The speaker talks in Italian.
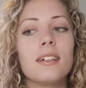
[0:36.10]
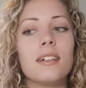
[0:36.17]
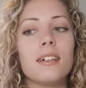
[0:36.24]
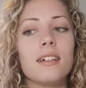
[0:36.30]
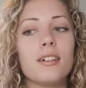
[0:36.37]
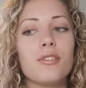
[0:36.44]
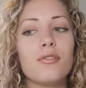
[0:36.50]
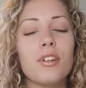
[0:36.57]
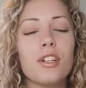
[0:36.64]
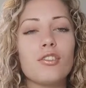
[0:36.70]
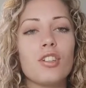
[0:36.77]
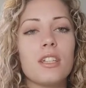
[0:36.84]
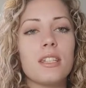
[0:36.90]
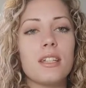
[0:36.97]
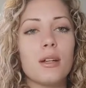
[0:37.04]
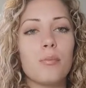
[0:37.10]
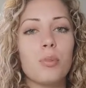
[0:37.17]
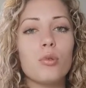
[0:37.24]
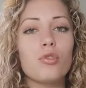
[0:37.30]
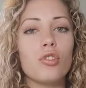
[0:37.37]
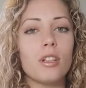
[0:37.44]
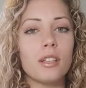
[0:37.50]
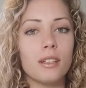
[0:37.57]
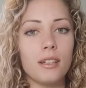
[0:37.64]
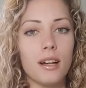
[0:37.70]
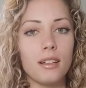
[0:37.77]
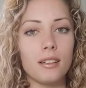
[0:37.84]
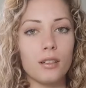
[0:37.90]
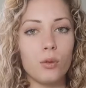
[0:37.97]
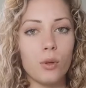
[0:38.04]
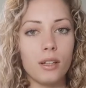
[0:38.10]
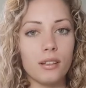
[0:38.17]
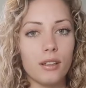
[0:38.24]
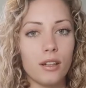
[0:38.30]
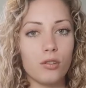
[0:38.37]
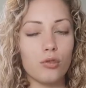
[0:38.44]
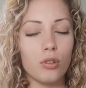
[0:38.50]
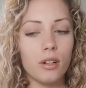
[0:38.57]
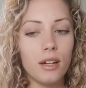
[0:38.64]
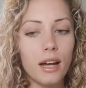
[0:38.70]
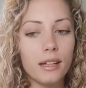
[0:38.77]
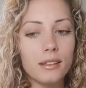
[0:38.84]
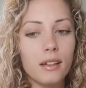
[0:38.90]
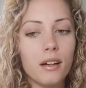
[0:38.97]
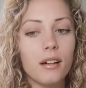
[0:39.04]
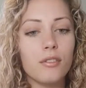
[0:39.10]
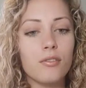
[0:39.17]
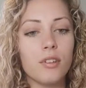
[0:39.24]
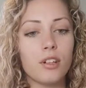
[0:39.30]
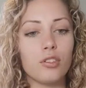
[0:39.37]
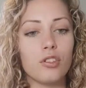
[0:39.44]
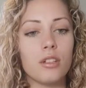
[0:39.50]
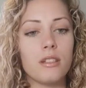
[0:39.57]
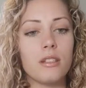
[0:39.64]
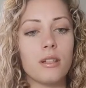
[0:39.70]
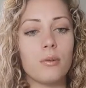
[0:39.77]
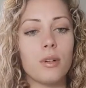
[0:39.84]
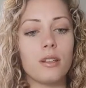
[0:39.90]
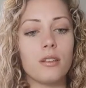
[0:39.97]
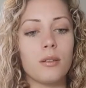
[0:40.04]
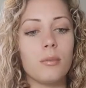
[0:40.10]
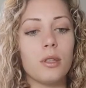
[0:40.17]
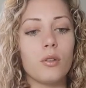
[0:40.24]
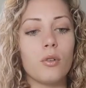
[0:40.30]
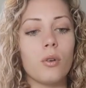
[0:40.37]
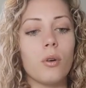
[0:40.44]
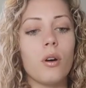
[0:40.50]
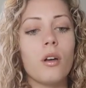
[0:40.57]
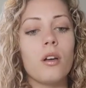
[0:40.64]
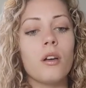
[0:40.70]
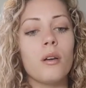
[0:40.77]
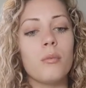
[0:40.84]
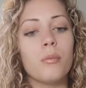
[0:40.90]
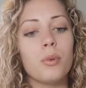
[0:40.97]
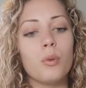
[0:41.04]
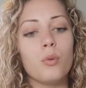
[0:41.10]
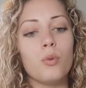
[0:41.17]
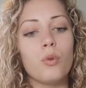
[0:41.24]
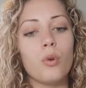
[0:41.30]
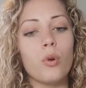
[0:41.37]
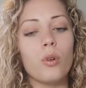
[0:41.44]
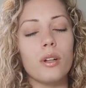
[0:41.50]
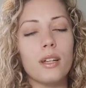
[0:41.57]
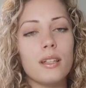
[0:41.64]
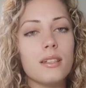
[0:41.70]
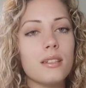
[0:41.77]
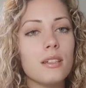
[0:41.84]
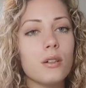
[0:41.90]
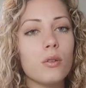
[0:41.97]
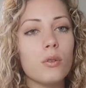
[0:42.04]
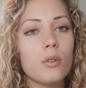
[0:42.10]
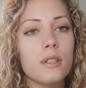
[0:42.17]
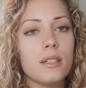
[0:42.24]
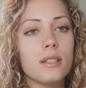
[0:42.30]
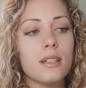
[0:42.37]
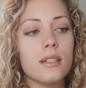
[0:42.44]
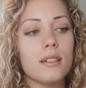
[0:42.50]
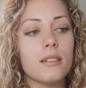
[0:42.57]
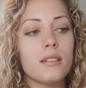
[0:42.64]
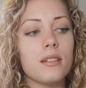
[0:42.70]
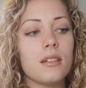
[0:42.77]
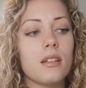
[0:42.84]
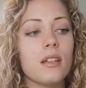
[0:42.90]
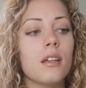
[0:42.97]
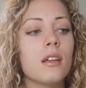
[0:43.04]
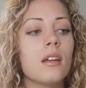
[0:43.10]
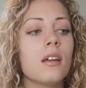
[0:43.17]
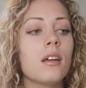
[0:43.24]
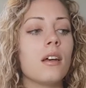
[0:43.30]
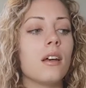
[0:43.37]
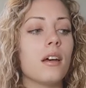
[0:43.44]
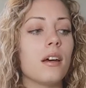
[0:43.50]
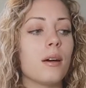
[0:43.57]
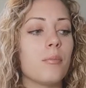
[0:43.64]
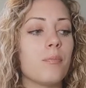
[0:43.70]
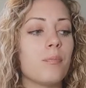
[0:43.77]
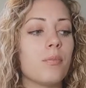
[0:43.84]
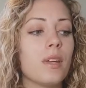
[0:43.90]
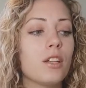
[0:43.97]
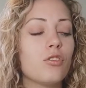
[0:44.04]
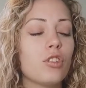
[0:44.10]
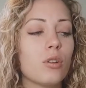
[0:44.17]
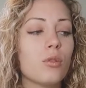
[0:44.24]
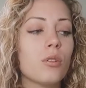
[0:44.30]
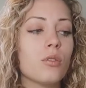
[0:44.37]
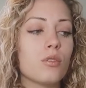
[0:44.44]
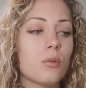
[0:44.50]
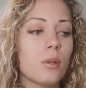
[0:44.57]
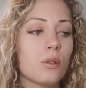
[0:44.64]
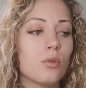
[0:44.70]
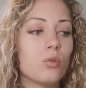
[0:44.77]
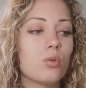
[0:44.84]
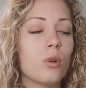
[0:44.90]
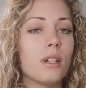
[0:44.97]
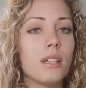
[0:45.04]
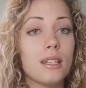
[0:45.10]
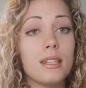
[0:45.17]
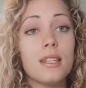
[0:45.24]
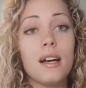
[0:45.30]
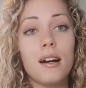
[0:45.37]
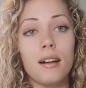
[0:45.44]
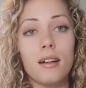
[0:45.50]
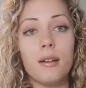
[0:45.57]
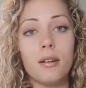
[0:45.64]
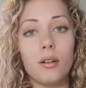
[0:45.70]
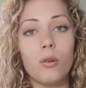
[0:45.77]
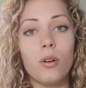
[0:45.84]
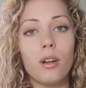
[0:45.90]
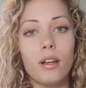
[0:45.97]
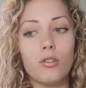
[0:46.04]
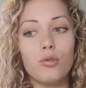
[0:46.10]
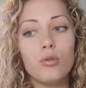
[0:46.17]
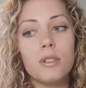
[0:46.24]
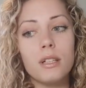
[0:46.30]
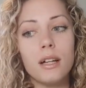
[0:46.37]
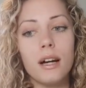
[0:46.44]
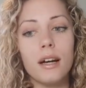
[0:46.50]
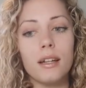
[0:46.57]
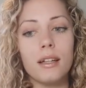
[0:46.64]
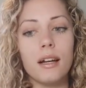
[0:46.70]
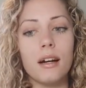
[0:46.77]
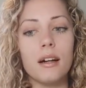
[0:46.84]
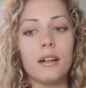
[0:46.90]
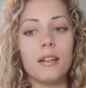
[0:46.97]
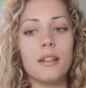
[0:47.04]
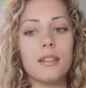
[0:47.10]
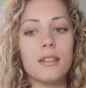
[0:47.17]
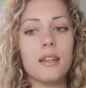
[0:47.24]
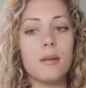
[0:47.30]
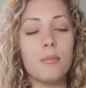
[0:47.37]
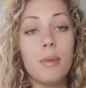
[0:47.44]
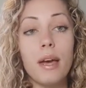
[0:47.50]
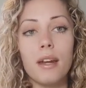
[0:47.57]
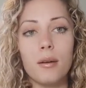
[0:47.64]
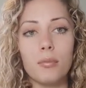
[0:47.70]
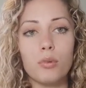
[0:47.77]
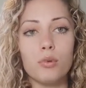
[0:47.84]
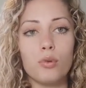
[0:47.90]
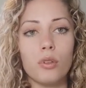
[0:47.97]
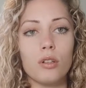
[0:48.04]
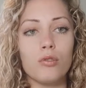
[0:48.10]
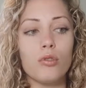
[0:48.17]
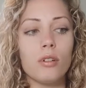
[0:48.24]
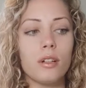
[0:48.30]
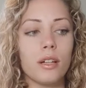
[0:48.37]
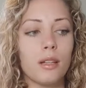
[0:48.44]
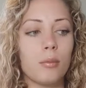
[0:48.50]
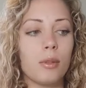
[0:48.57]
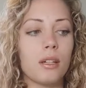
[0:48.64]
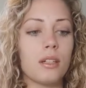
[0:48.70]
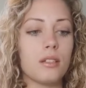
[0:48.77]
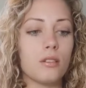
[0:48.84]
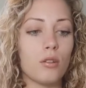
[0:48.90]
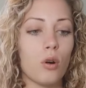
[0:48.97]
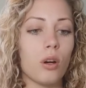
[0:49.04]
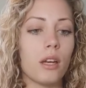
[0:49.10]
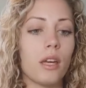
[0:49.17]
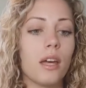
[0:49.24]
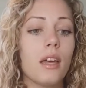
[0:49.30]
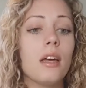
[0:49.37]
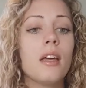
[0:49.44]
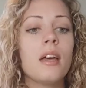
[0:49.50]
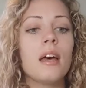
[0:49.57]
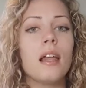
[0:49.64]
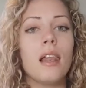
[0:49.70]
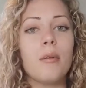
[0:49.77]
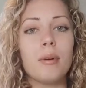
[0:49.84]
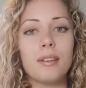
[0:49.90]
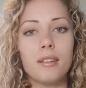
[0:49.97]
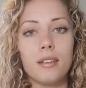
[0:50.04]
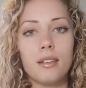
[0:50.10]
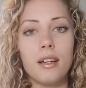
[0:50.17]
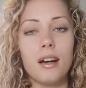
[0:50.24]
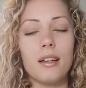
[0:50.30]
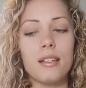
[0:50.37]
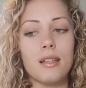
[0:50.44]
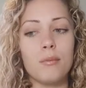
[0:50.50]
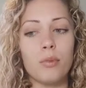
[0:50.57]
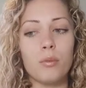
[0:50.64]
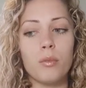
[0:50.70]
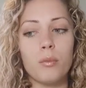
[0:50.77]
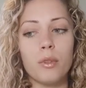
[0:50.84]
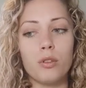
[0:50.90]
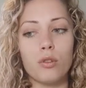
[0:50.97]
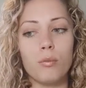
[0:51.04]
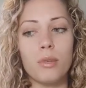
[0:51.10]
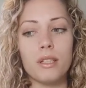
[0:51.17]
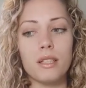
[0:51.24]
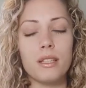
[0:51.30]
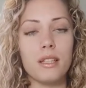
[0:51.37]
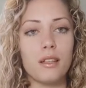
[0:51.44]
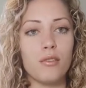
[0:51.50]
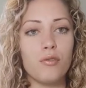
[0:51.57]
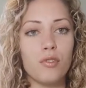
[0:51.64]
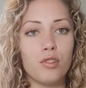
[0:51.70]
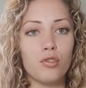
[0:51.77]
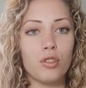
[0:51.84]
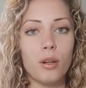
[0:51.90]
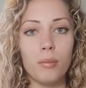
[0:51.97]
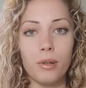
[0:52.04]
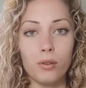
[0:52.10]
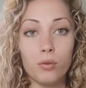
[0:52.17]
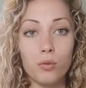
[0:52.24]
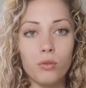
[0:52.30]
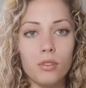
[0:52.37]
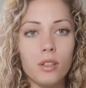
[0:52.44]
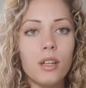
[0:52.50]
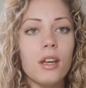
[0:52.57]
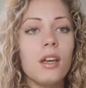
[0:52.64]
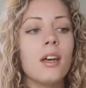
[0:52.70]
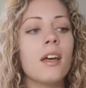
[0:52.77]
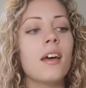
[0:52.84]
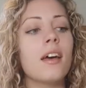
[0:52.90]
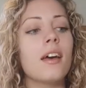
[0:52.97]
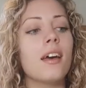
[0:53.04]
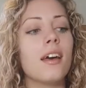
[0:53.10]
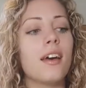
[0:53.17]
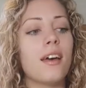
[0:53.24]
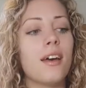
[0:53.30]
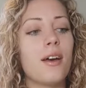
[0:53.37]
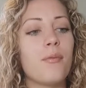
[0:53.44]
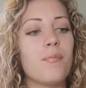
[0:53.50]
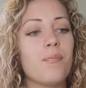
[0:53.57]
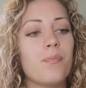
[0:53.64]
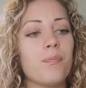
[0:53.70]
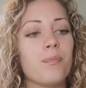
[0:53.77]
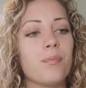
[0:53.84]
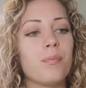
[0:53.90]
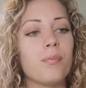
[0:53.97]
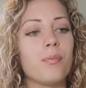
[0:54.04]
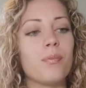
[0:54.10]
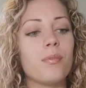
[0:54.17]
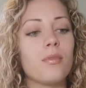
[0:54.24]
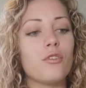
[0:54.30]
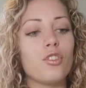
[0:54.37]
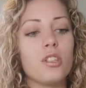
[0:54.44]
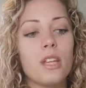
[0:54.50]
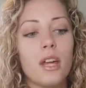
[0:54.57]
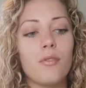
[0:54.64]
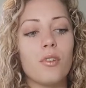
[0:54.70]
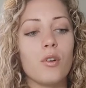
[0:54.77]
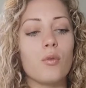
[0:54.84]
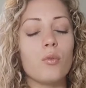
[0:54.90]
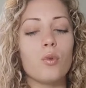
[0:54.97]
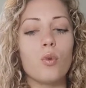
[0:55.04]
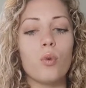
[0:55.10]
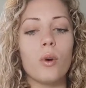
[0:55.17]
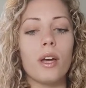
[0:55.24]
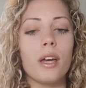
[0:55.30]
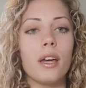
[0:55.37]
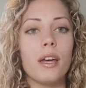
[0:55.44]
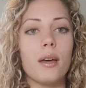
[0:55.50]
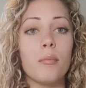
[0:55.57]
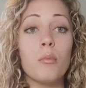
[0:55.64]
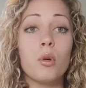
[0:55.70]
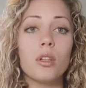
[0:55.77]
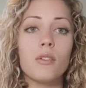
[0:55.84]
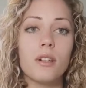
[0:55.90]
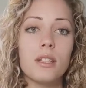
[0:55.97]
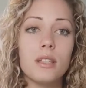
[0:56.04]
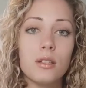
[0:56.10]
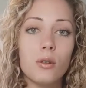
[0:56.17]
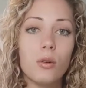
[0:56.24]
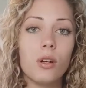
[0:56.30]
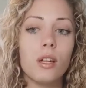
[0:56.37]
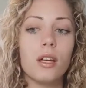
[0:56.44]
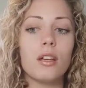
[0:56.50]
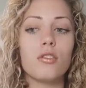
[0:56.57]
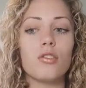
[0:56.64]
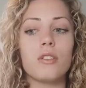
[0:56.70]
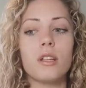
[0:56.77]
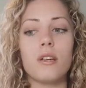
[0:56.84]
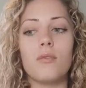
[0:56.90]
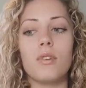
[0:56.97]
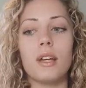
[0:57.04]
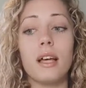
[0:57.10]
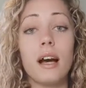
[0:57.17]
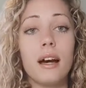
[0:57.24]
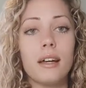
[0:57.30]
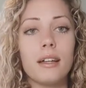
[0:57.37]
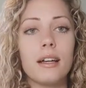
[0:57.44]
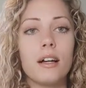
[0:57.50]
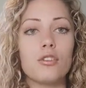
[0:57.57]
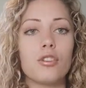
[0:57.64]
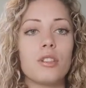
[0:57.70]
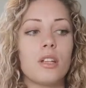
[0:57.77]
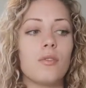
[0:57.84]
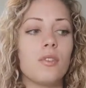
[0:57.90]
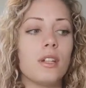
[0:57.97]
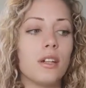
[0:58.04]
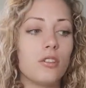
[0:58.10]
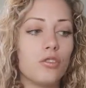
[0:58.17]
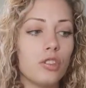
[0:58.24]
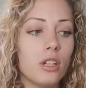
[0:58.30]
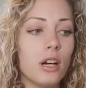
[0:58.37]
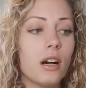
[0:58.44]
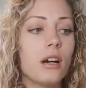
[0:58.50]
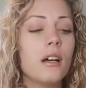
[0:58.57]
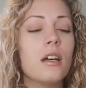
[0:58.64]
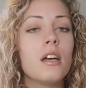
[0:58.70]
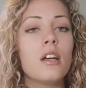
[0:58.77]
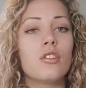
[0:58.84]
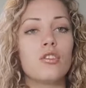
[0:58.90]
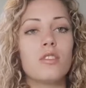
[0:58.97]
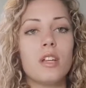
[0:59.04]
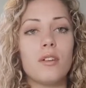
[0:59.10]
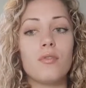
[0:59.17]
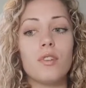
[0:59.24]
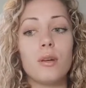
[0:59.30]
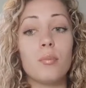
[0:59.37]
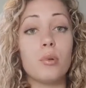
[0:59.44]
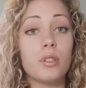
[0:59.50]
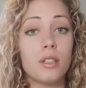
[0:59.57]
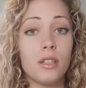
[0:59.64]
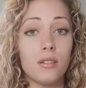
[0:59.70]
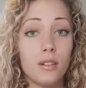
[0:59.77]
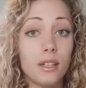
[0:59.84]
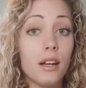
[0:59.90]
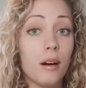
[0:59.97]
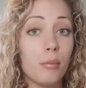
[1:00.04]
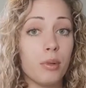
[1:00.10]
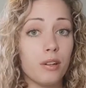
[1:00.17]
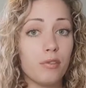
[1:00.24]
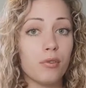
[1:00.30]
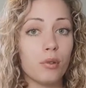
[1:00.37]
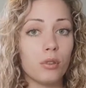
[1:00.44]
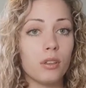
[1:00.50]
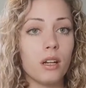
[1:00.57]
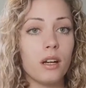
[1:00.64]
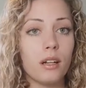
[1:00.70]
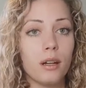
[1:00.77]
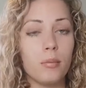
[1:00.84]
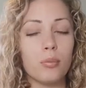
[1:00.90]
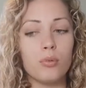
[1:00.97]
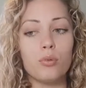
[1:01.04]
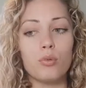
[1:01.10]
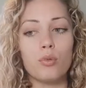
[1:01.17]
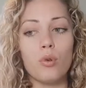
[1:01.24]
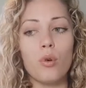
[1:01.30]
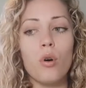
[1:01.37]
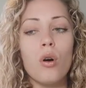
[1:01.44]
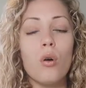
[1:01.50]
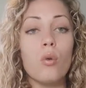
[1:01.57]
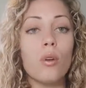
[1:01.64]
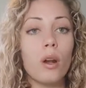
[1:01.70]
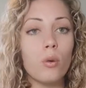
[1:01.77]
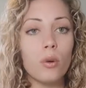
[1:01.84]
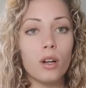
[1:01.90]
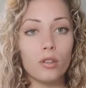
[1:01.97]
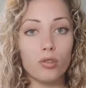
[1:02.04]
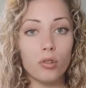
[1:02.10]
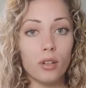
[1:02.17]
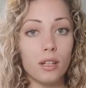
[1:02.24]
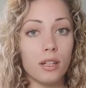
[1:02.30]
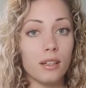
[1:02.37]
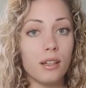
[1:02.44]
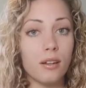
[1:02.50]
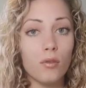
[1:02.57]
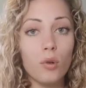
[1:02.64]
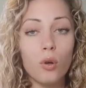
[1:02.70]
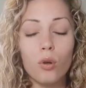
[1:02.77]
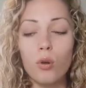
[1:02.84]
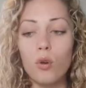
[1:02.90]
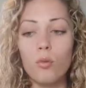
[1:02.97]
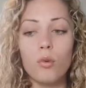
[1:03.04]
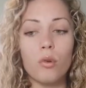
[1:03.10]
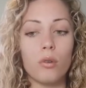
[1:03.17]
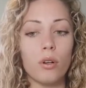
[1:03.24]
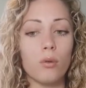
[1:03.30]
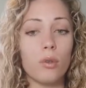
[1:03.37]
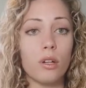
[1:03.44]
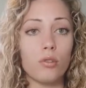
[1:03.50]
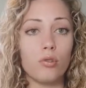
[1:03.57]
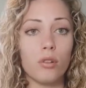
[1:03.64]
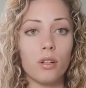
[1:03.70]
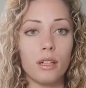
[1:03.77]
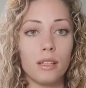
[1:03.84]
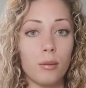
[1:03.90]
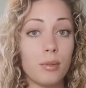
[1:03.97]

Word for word: eh, farci essere più centrati durante la giornata, farci essere un attimino più connessi con noi stessi ehm, e ci aiutano soprattutto a iniziare con la giusta carica e iniziare bene appunto la giornata perché so che la mattina è sempre un momento abbastanza difficile per tutti e, ehm, ci serve comunque motivazione, ci serve carica, ci serve energia, ci serve positività per affrontare appunto una lunga giornata di lavoro, comunque una lunga giornata